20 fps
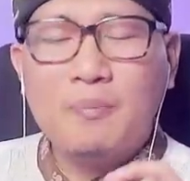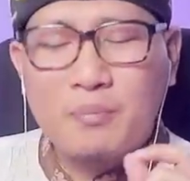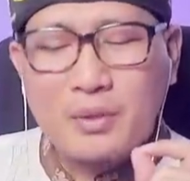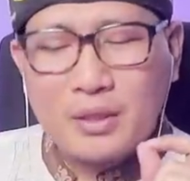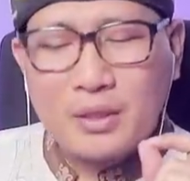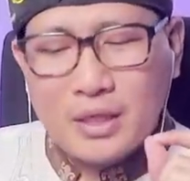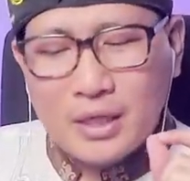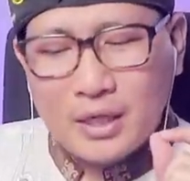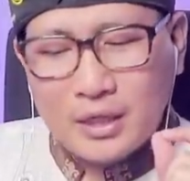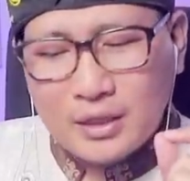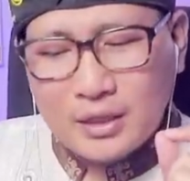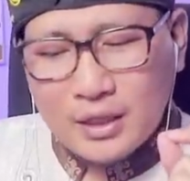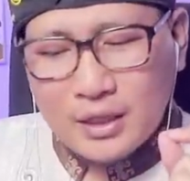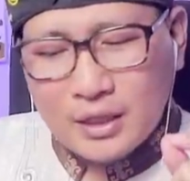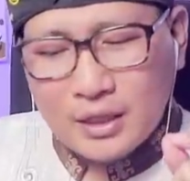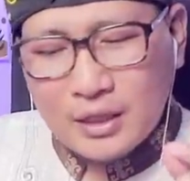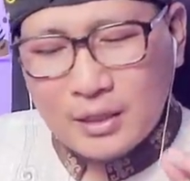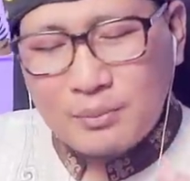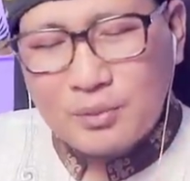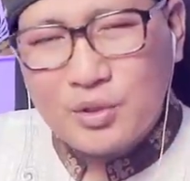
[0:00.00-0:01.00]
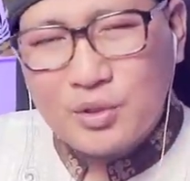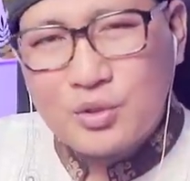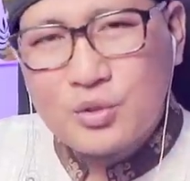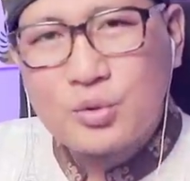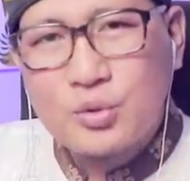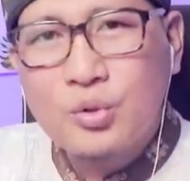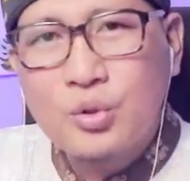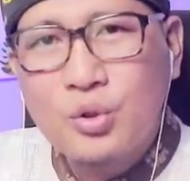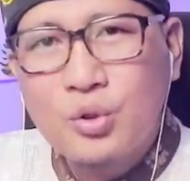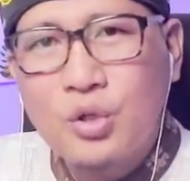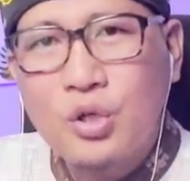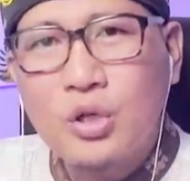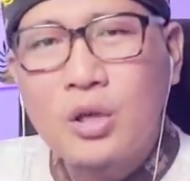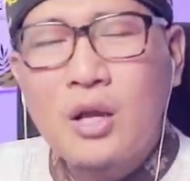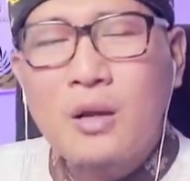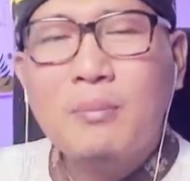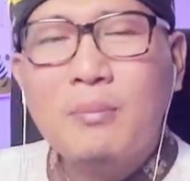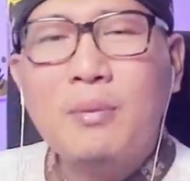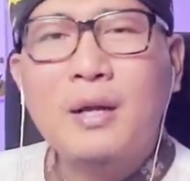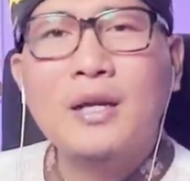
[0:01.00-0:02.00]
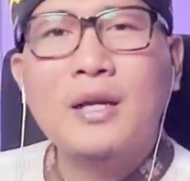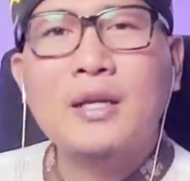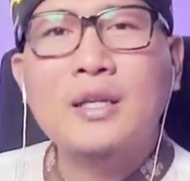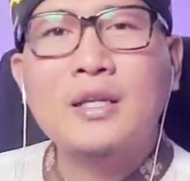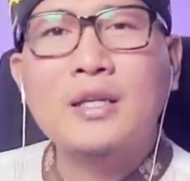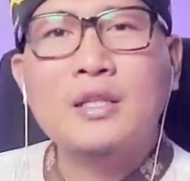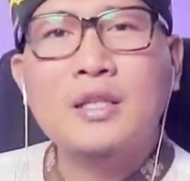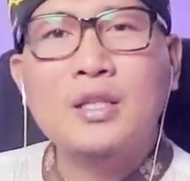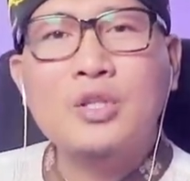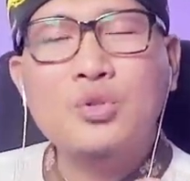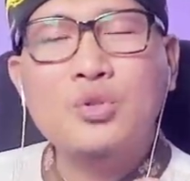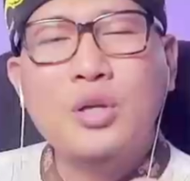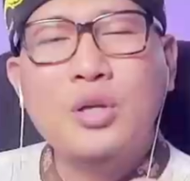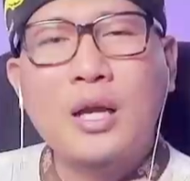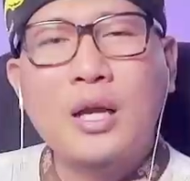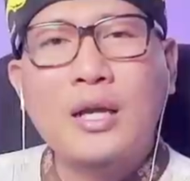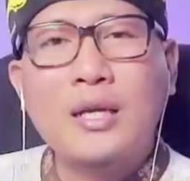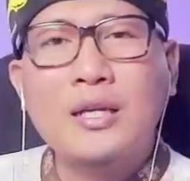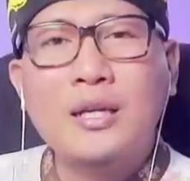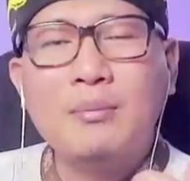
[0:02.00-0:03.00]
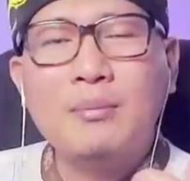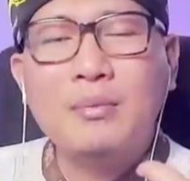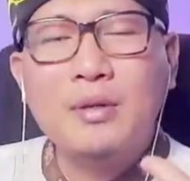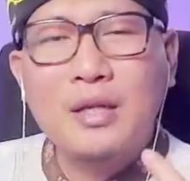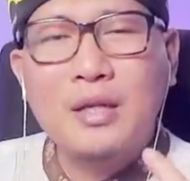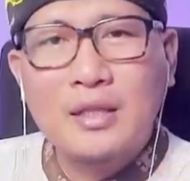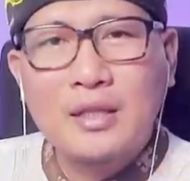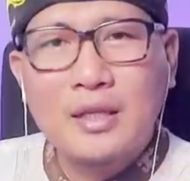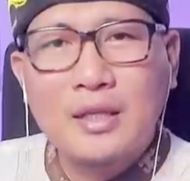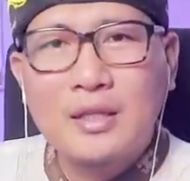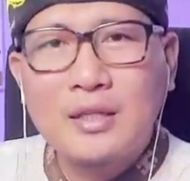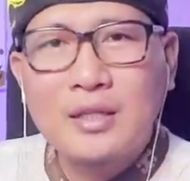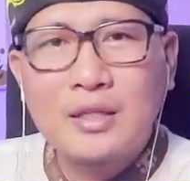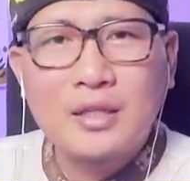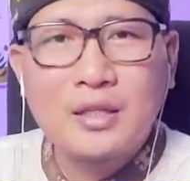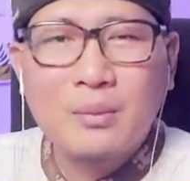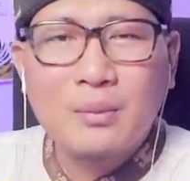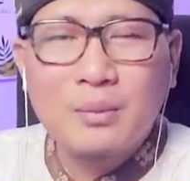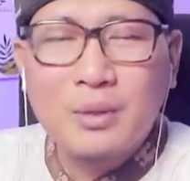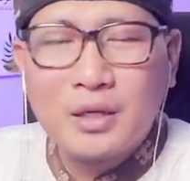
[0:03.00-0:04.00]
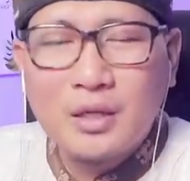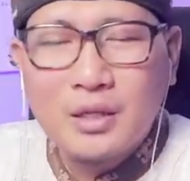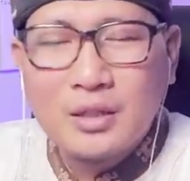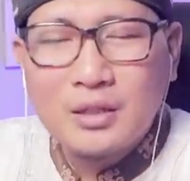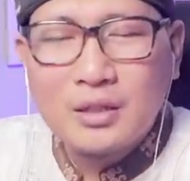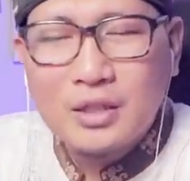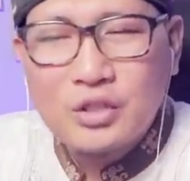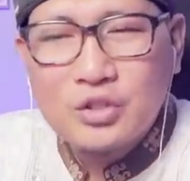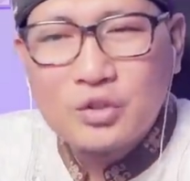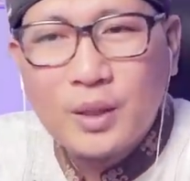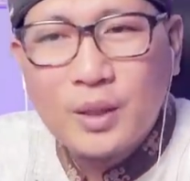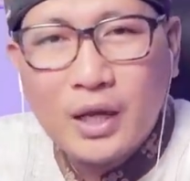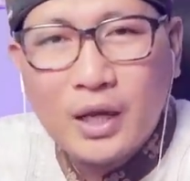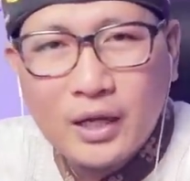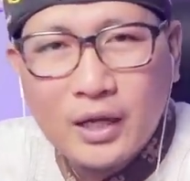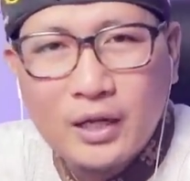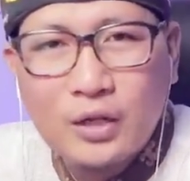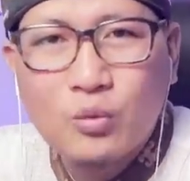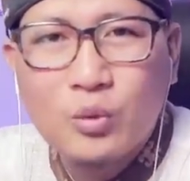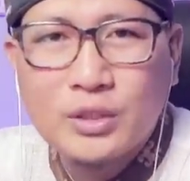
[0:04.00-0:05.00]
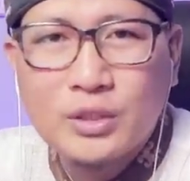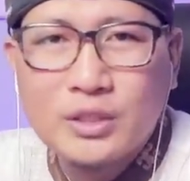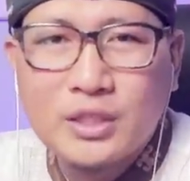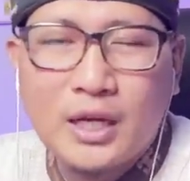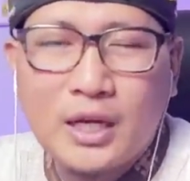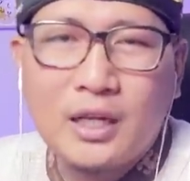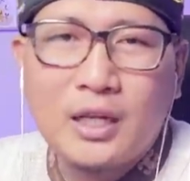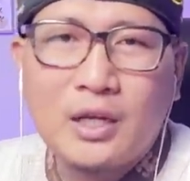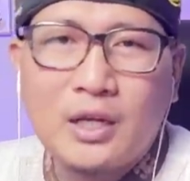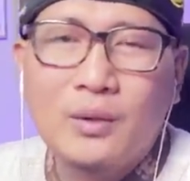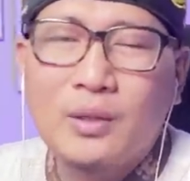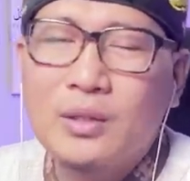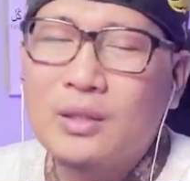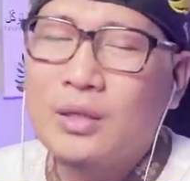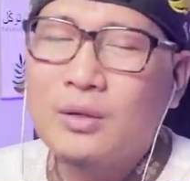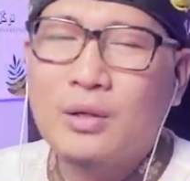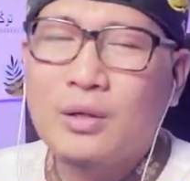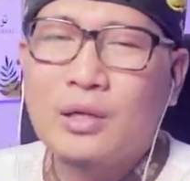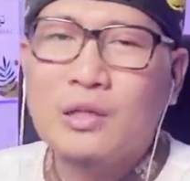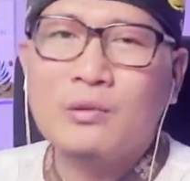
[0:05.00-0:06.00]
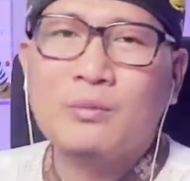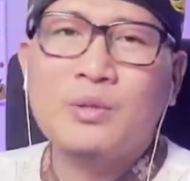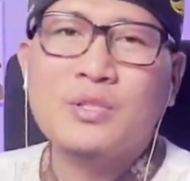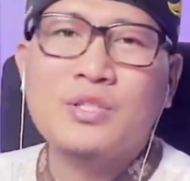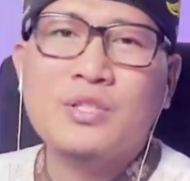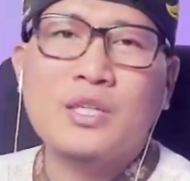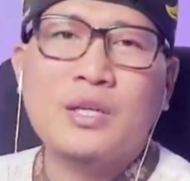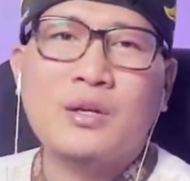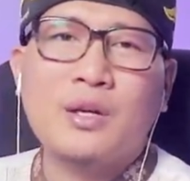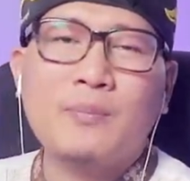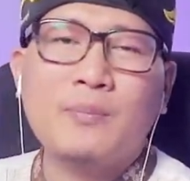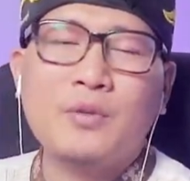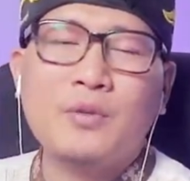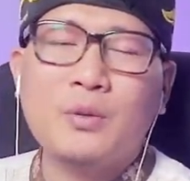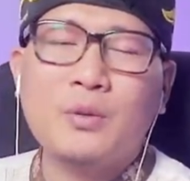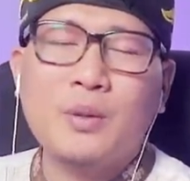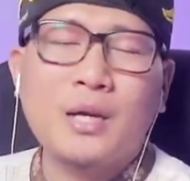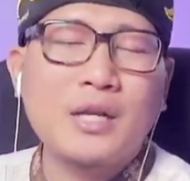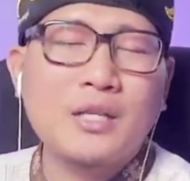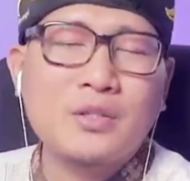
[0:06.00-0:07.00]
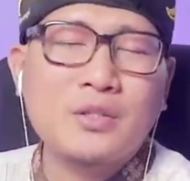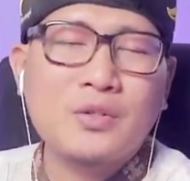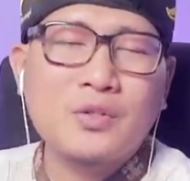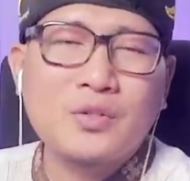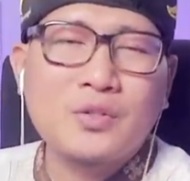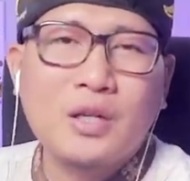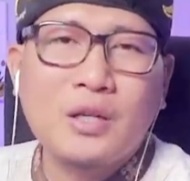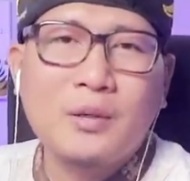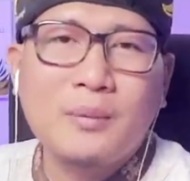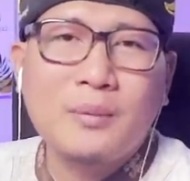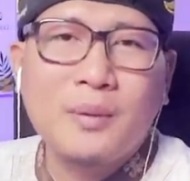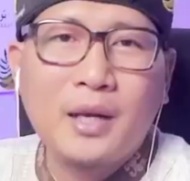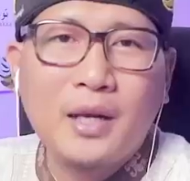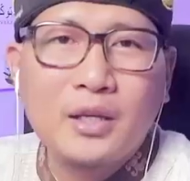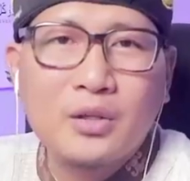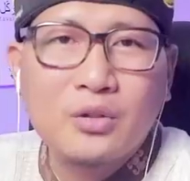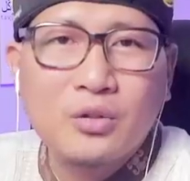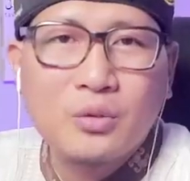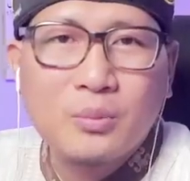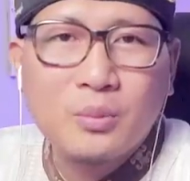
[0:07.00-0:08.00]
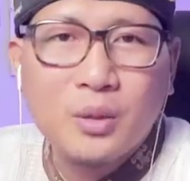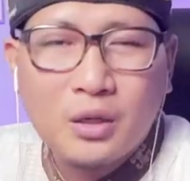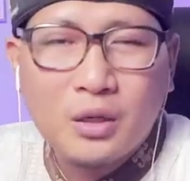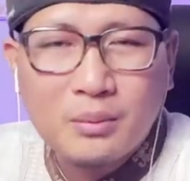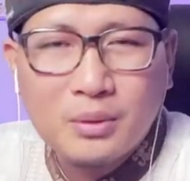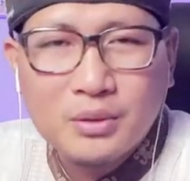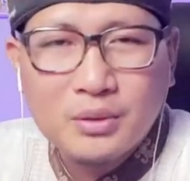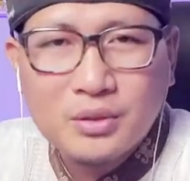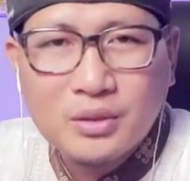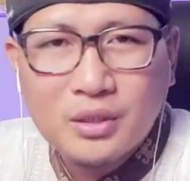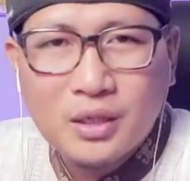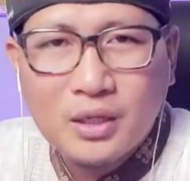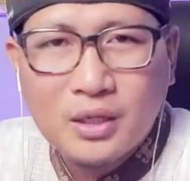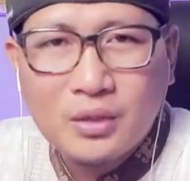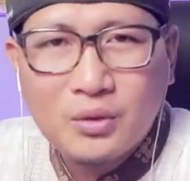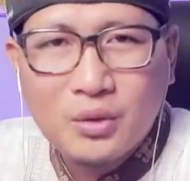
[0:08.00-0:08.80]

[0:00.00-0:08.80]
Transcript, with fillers: Maka kita kena bersyukur, maka kita juga kena mendekatkan diri kepada Allah Subhanahu wa taala. Wallahu a'lam bissawab. Terima kasih. Wassalamualaikum warahmatullahi